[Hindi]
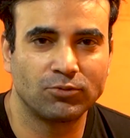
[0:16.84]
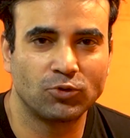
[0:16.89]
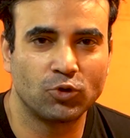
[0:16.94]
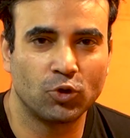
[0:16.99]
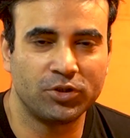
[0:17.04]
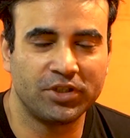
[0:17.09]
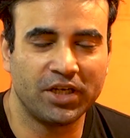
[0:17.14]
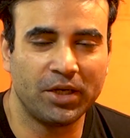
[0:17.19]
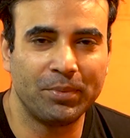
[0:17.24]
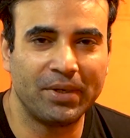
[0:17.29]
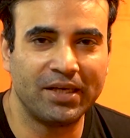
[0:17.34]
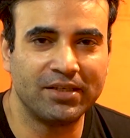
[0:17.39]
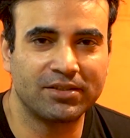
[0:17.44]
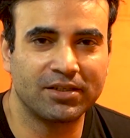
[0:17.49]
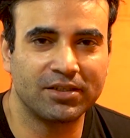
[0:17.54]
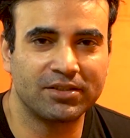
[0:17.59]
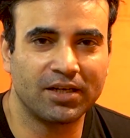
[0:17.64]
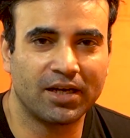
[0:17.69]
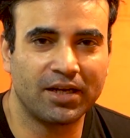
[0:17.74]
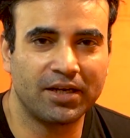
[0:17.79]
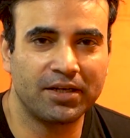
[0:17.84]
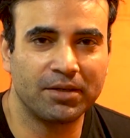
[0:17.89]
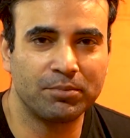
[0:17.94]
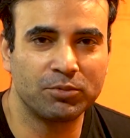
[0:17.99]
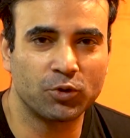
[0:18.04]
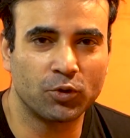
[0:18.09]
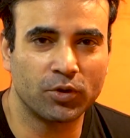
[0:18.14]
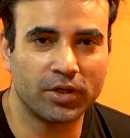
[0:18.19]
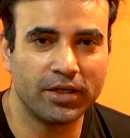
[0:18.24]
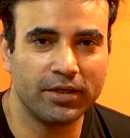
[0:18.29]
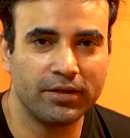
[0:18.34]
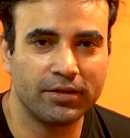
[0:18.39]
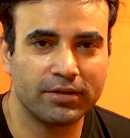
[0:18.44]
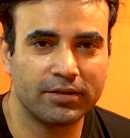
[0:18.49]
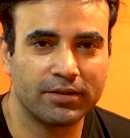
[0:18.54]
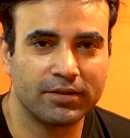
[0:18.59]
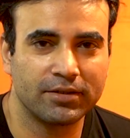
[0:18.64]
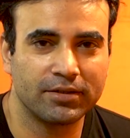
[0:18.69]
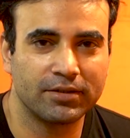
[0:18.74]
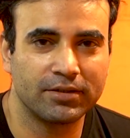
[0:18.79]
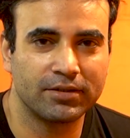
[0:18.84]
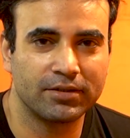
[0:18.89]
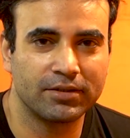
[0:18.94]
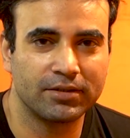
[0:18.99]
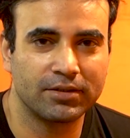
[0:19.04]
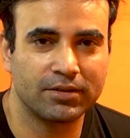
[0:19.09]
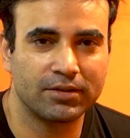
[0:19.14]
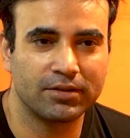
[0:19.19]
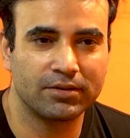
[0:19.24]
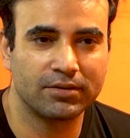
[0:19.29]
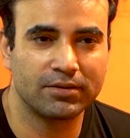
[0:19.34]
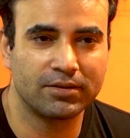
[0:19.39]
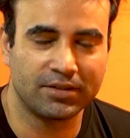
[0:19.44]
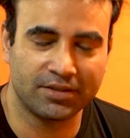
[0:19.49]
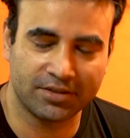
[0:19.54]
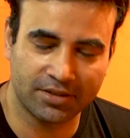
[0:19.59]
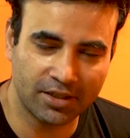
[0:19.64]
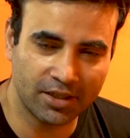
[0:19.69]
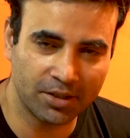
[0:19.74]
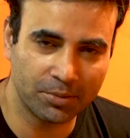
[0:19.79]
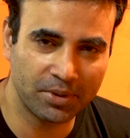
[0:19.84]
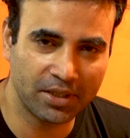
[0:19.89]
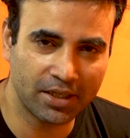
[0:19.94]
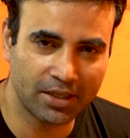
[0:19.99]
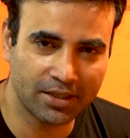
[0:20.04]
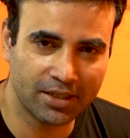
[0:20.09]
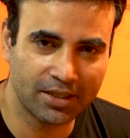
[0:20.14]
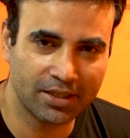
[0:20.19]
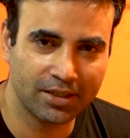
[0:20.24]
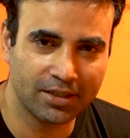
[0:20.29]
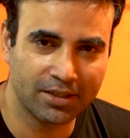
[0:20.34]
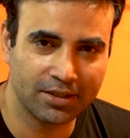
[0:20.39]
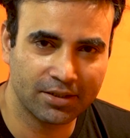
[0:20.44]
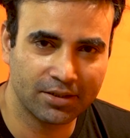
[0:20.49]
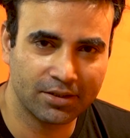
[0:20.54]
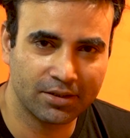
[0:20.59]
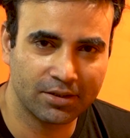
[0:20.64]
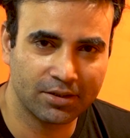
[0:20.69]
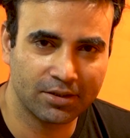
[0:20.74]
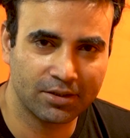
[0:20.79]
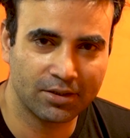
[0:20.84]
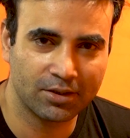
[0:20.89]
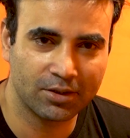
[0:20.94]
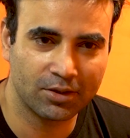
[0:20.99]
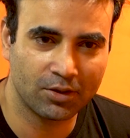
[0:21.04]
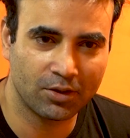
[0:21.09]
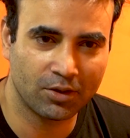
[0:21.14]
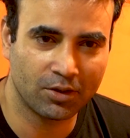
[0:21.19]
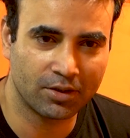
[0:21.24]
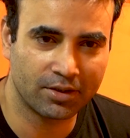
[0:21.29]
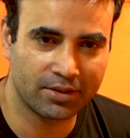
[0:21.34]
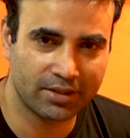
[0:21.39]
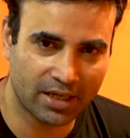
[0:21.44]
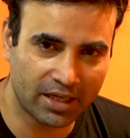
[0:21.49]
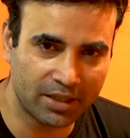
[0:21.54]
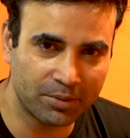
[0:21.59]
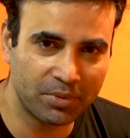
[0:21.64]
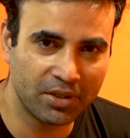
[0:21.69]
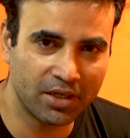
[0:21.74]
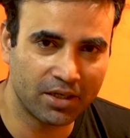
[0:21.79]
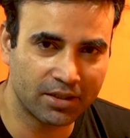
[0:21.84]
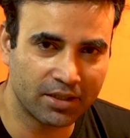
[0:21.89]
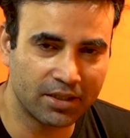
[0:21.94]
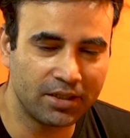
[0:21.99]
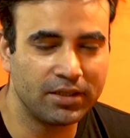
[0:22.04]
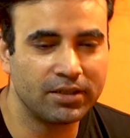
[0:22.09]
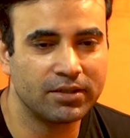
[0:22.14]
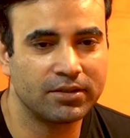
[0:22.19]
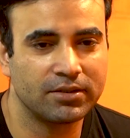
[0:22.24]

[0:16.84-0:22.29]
सो जेई मेंस के चार अटैम्प्ट हो गए रिजल्ट भी आ गए और रैंक भी आ गई